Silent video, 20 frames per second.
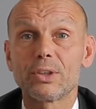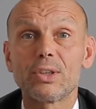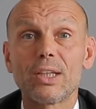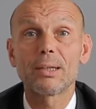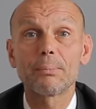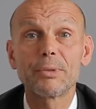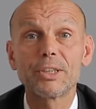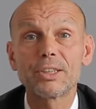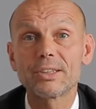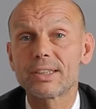
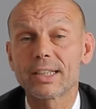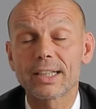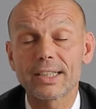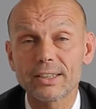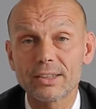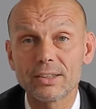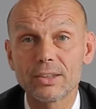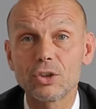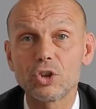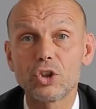Wenn du dann mit
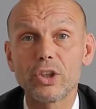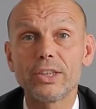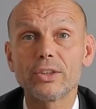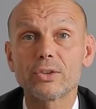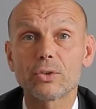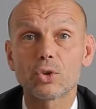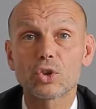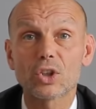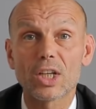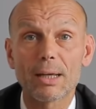zerrissenen
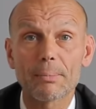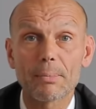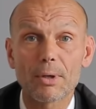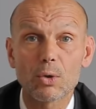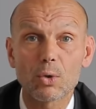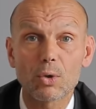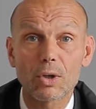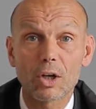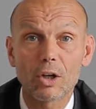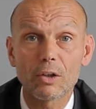Jeans und
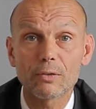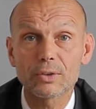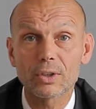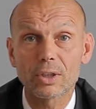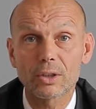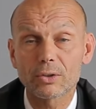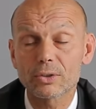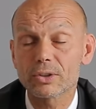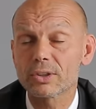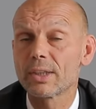Schlabberlook
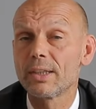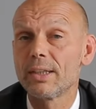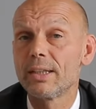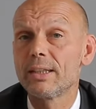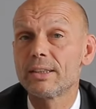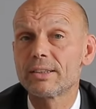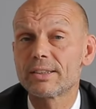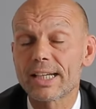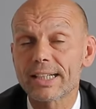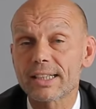auftauchst,
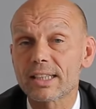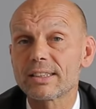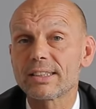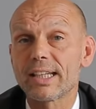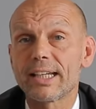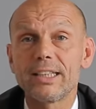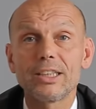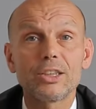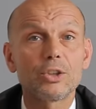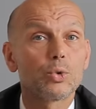zeigt
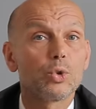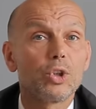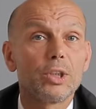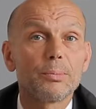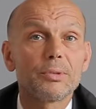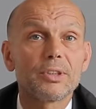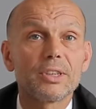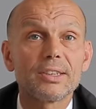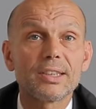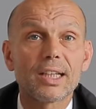das eigentlich,
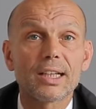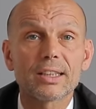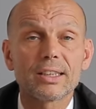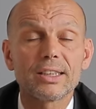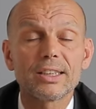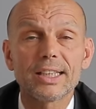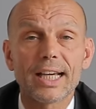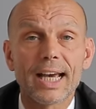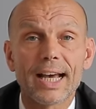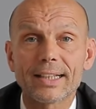du nimmst die
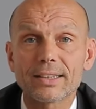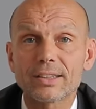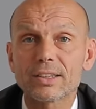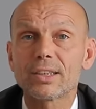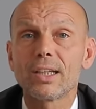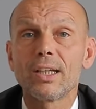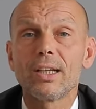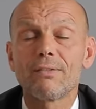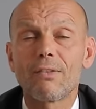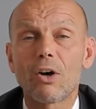Sache nicht
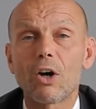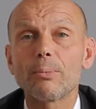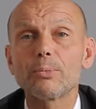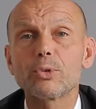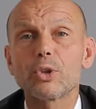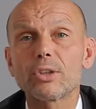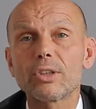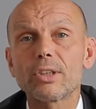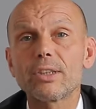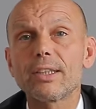ernst.
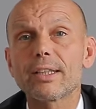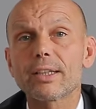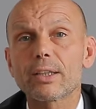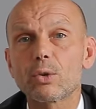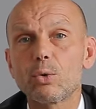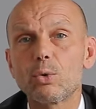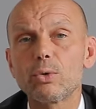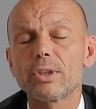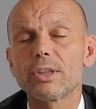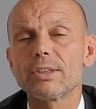Warum sollte
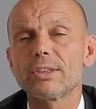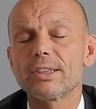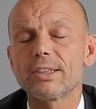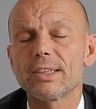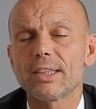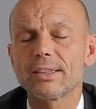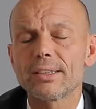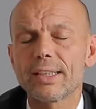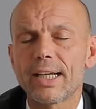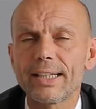der Recruiter
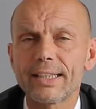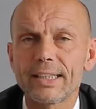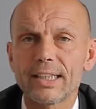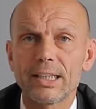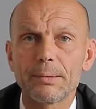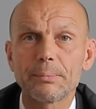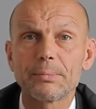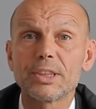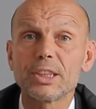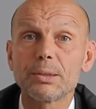sich dann
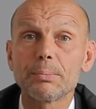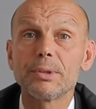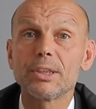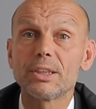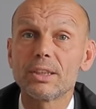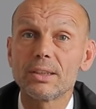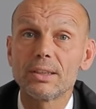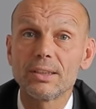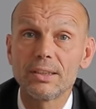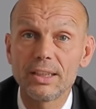Zeit nehmen, sich
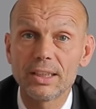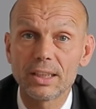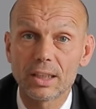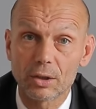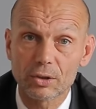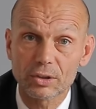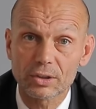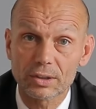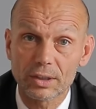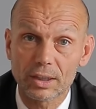mit
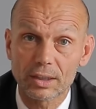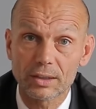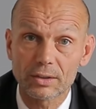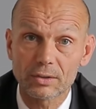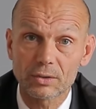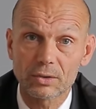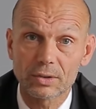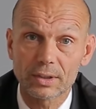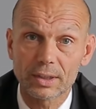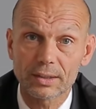dir
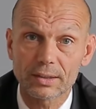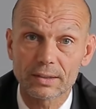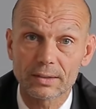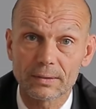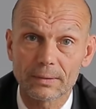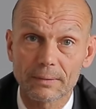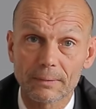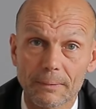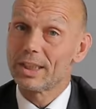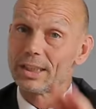
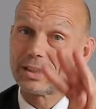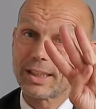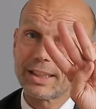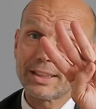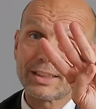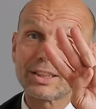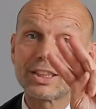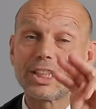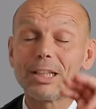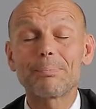auseinanderzusetzen? Und der
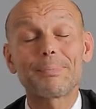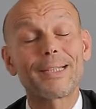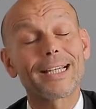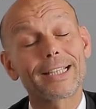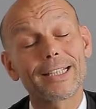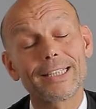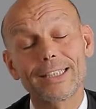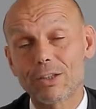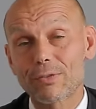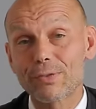dritte
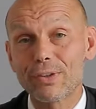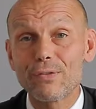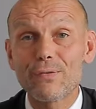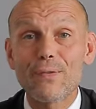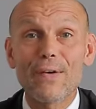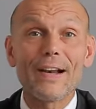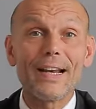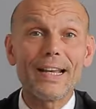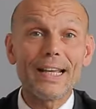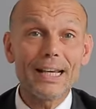Tipp, der gilt auf
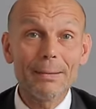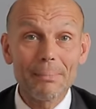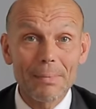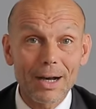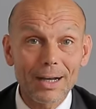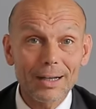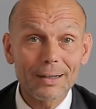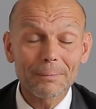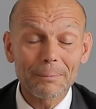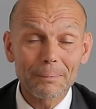jeden Fall
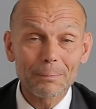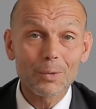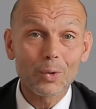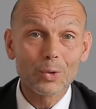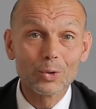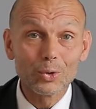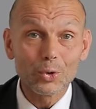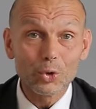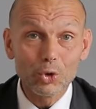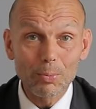
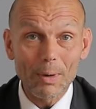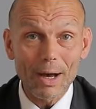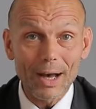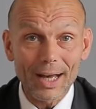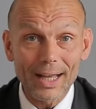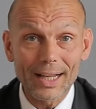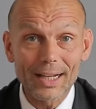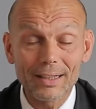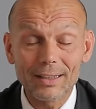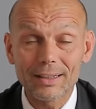immer, und
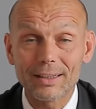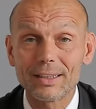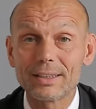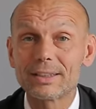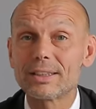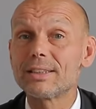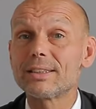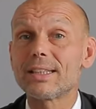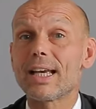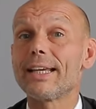
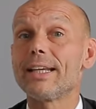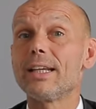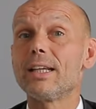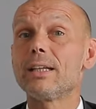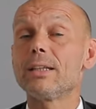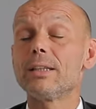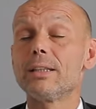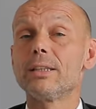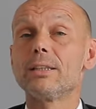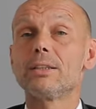überall ist es
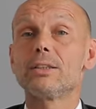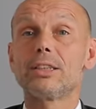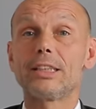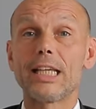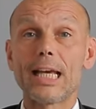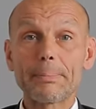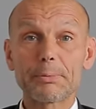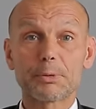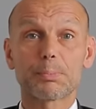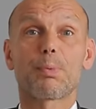eine
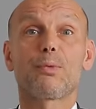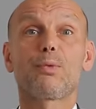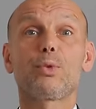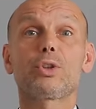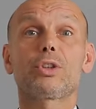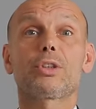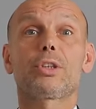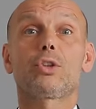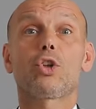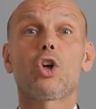
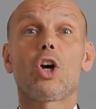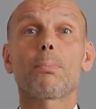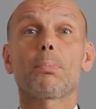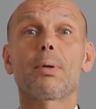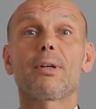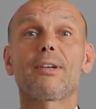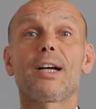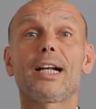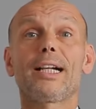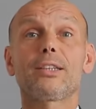selbstbewusste
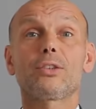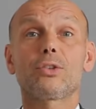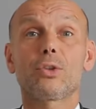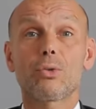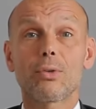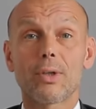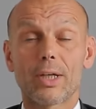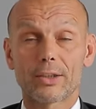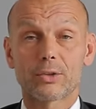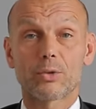
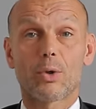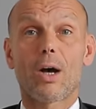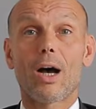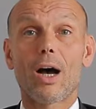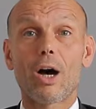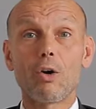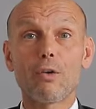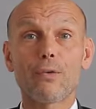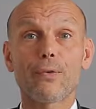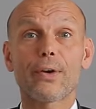Körperhaltung,
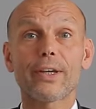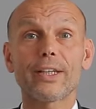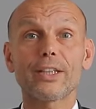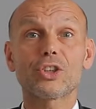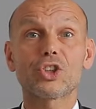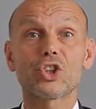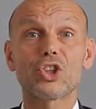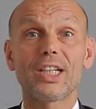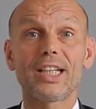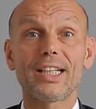also
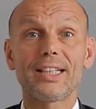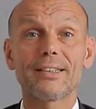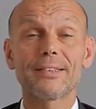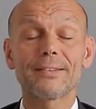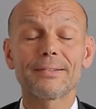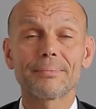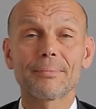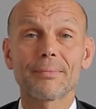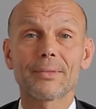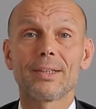aufrecht
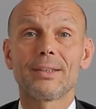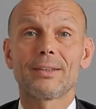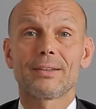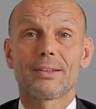stehen.